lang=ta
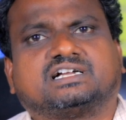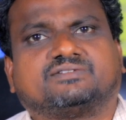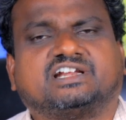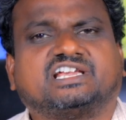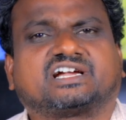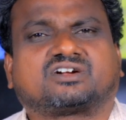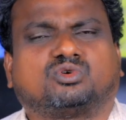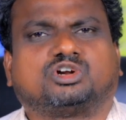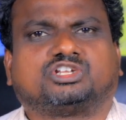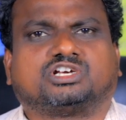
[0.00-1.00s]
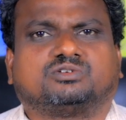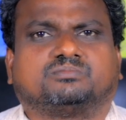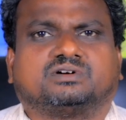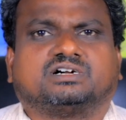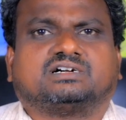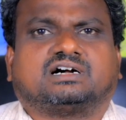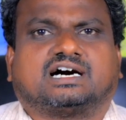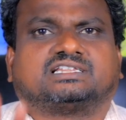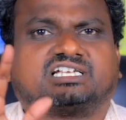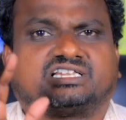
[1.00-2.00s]
வெளியே கொண்டு செல்லும்
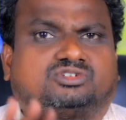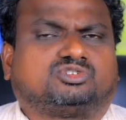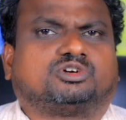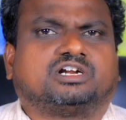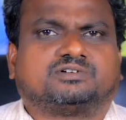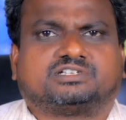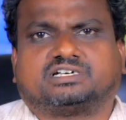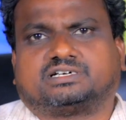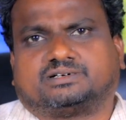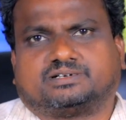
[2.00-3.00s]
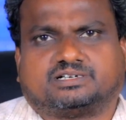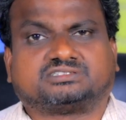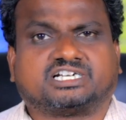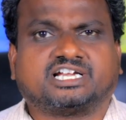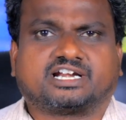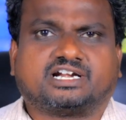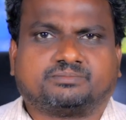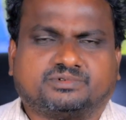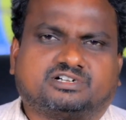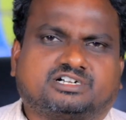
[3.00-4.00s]
அந்த தொழில் வந்து
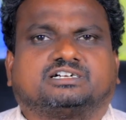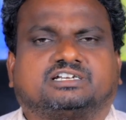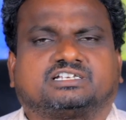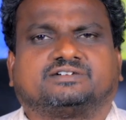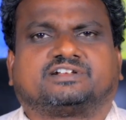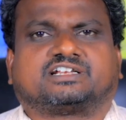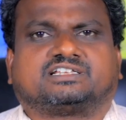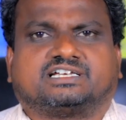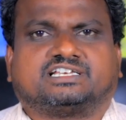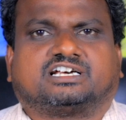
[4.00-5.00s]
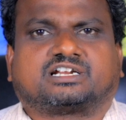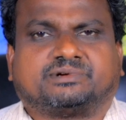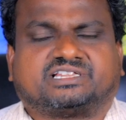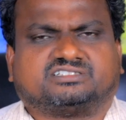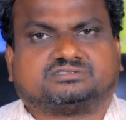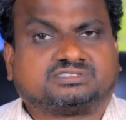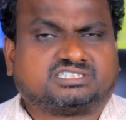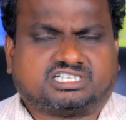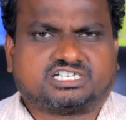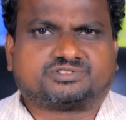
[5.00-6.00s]
தனியாரிடம் இருந்து வருகிறது அது எல்லாருக்குமே
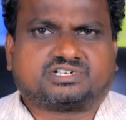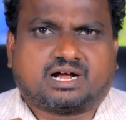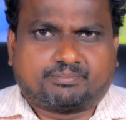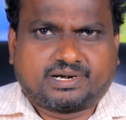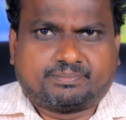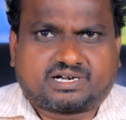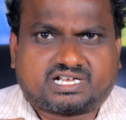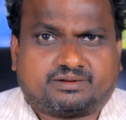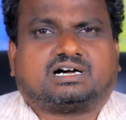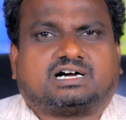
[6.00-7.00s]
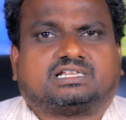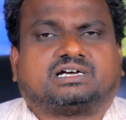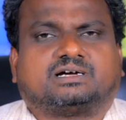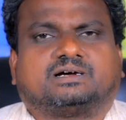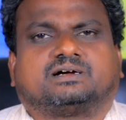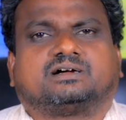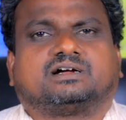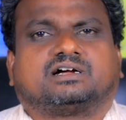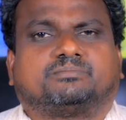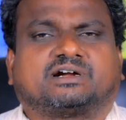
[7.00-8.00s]
தெரிஞ்ச விஷயம் அப்படிப்பட்ட அந்த
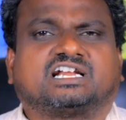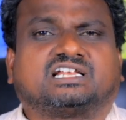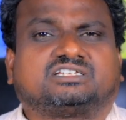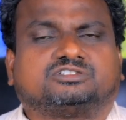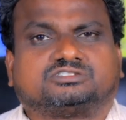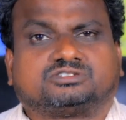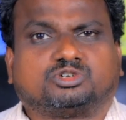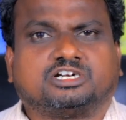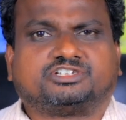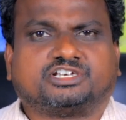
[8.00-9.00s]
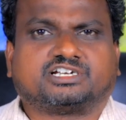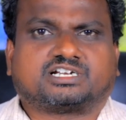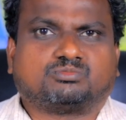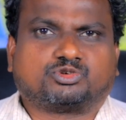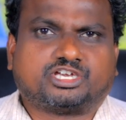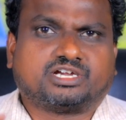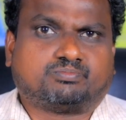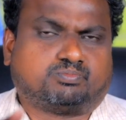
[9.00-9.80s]
மணல் தொழில் செய்கிற முக்கிய